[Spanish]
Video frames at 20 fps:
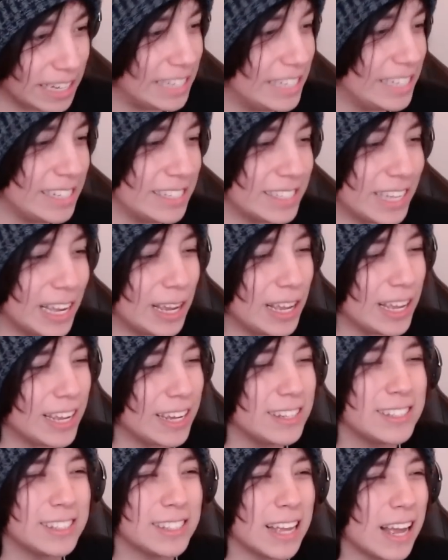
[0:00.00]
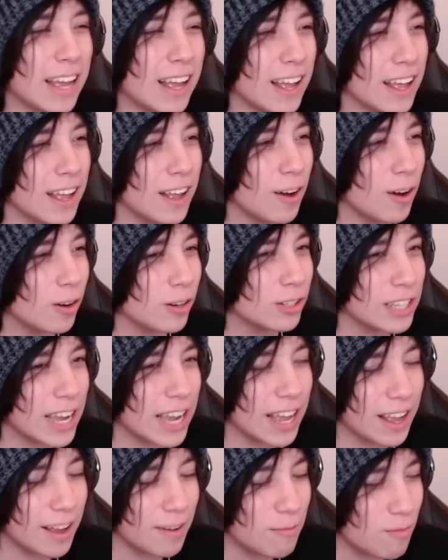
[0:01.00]
Y está, está, o
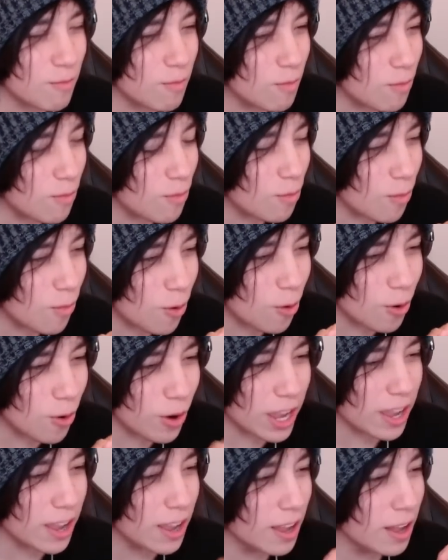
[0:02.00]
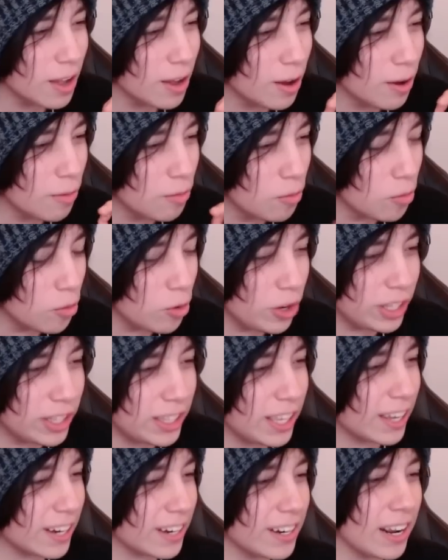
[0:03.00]
sea, muy, muy
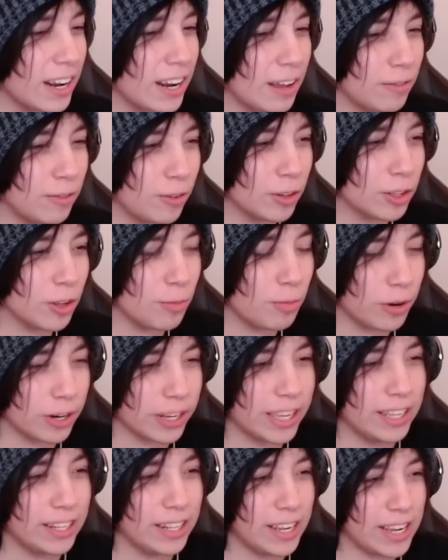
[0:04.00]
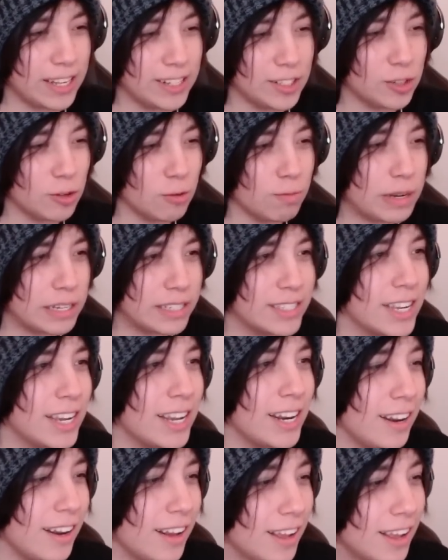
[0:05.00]
tierna la foto porque en su
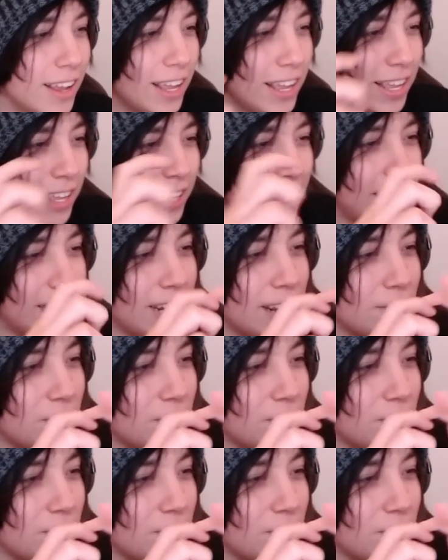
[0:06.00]
pastel tiene